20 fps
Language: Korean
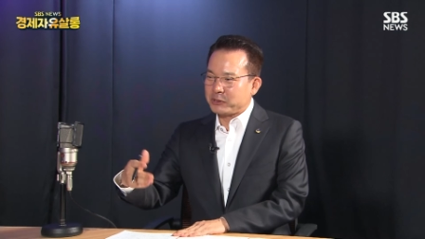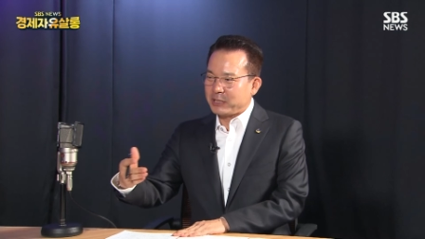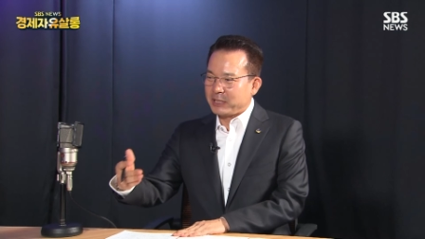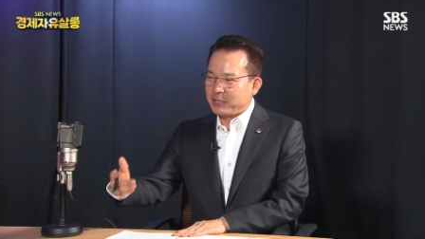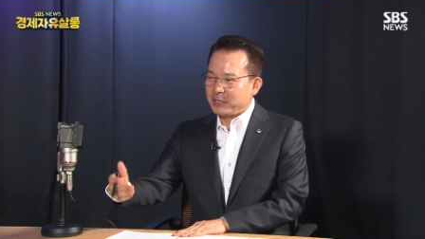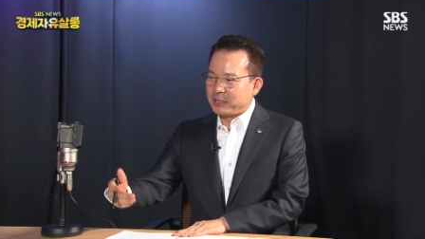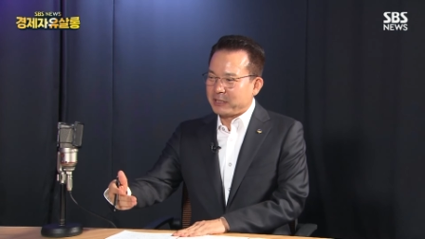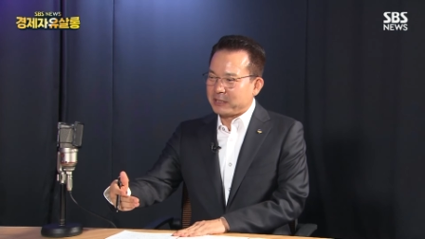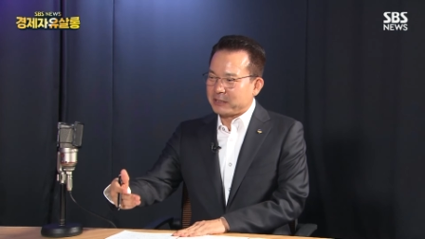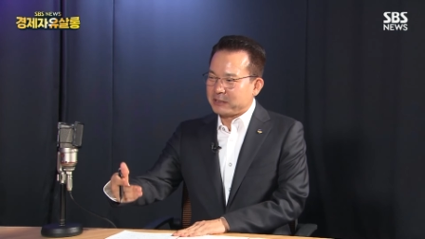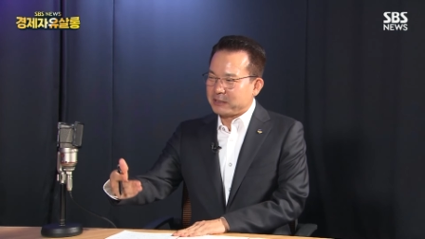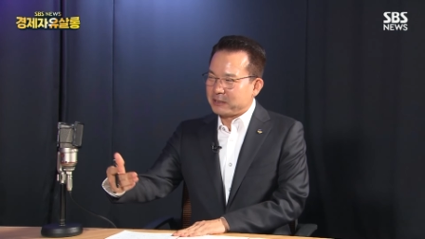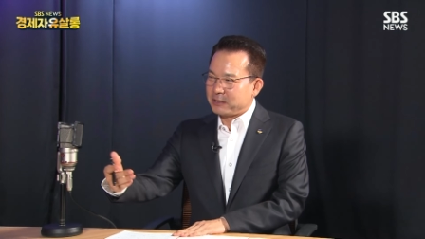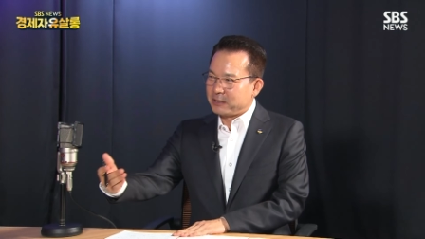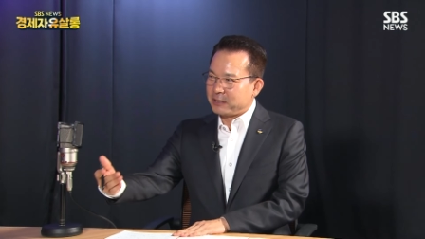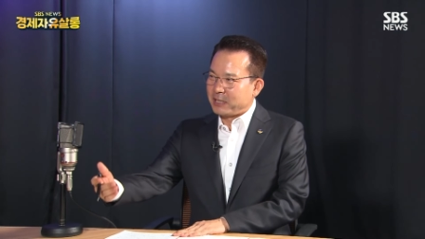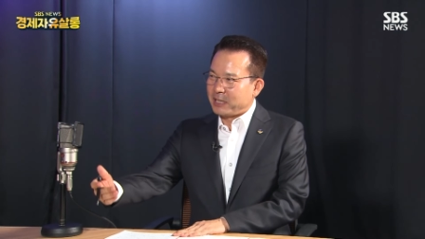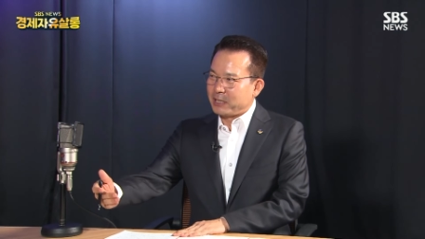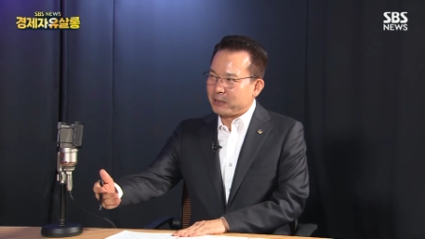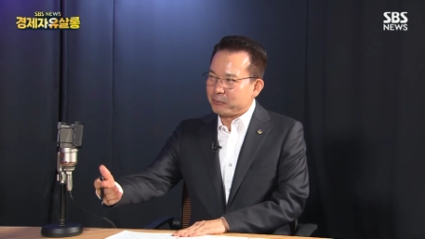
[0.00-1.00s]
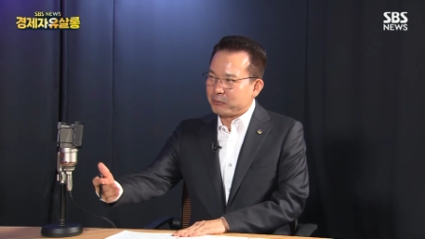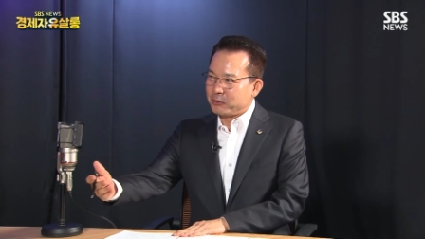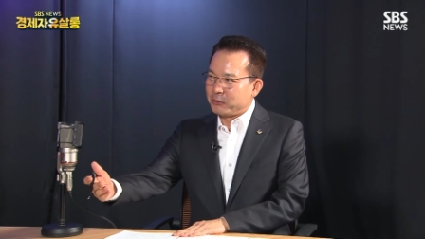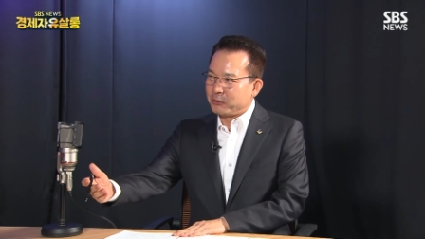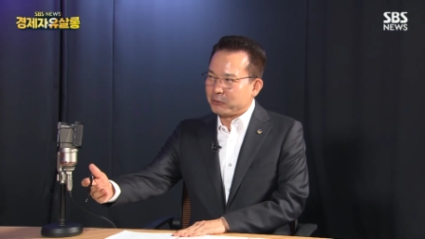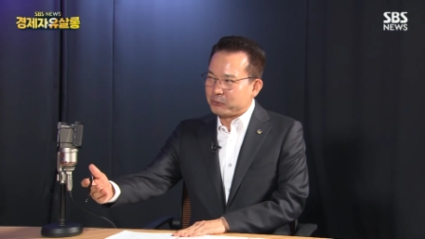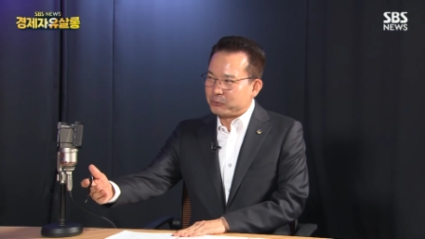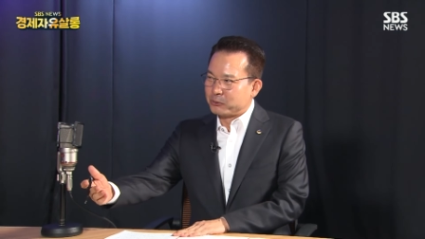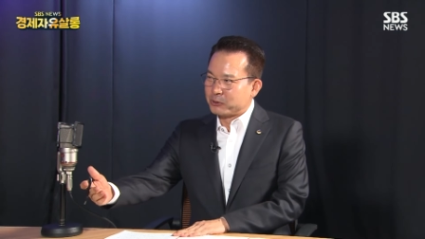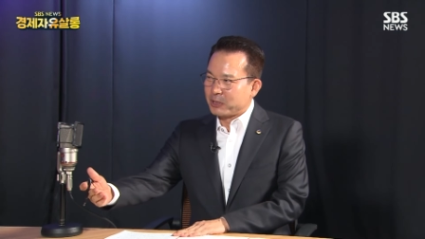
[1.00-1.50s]
CNN에서
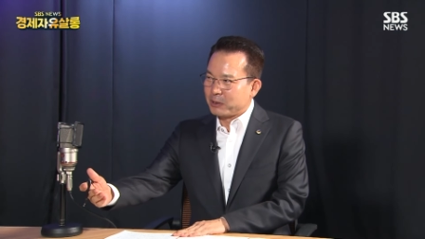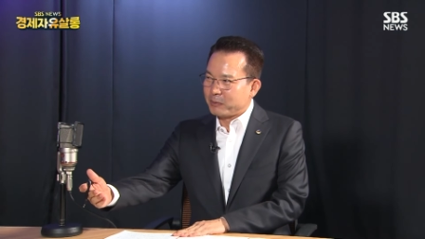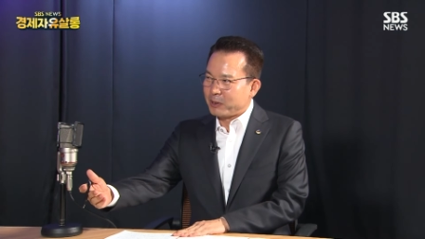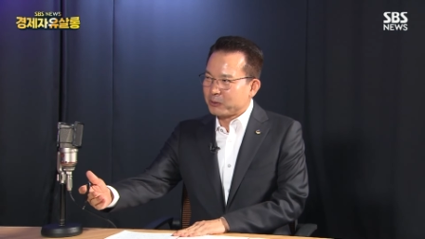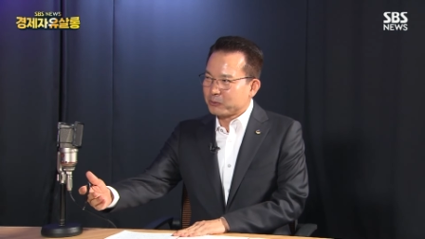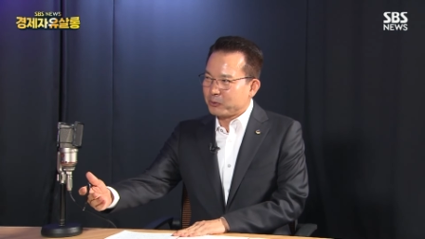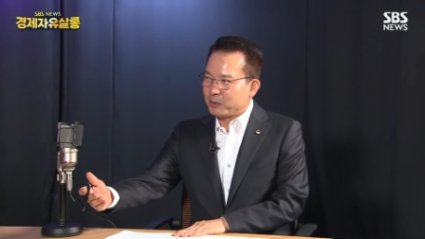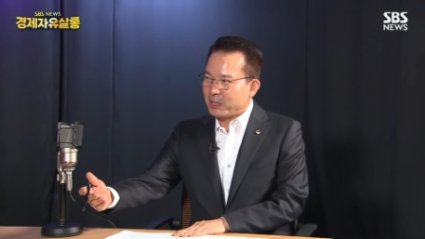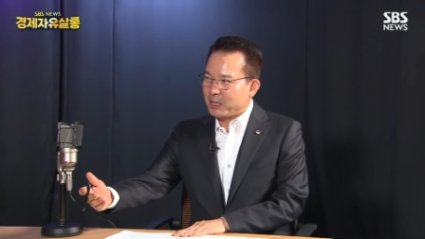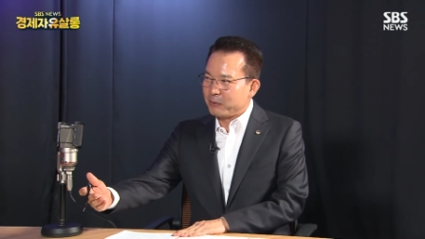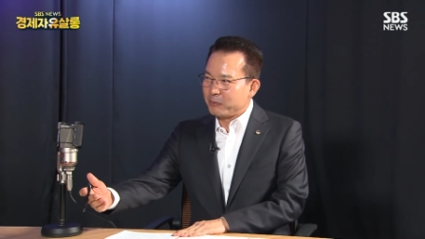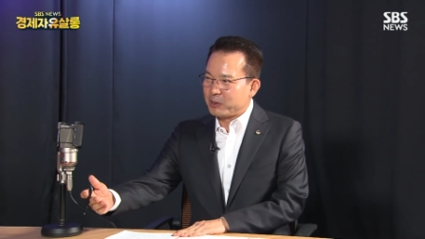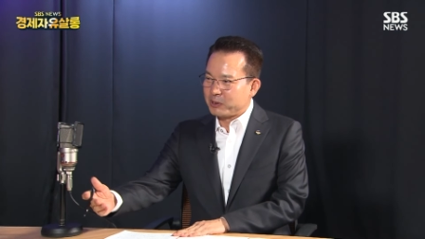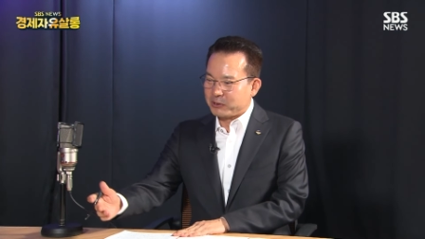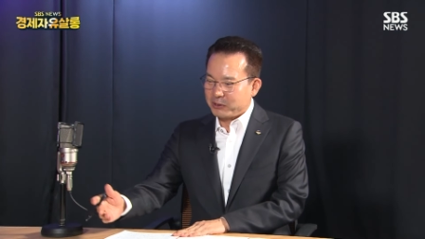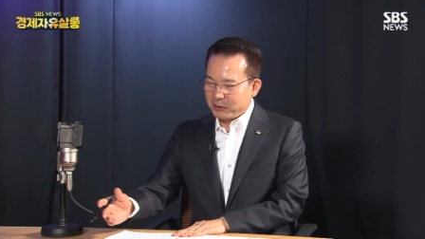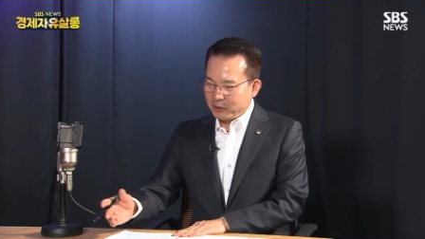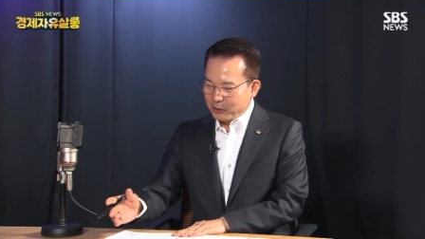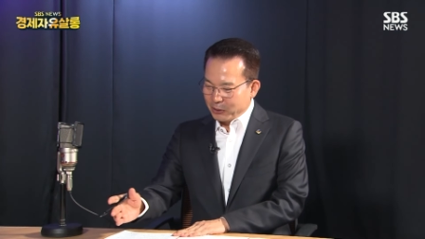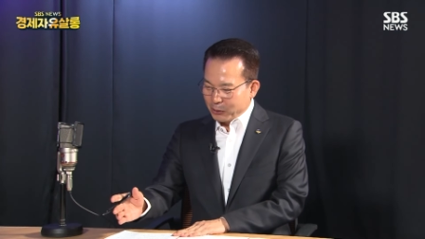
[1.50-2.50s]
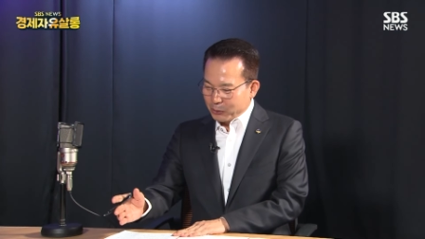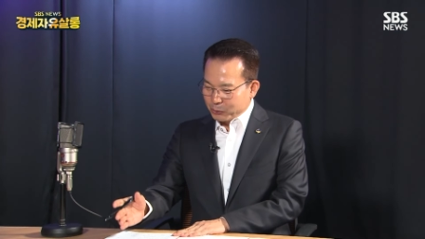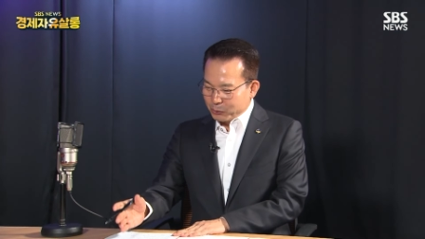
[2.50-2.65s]
라이브로 중계 방송을 하면서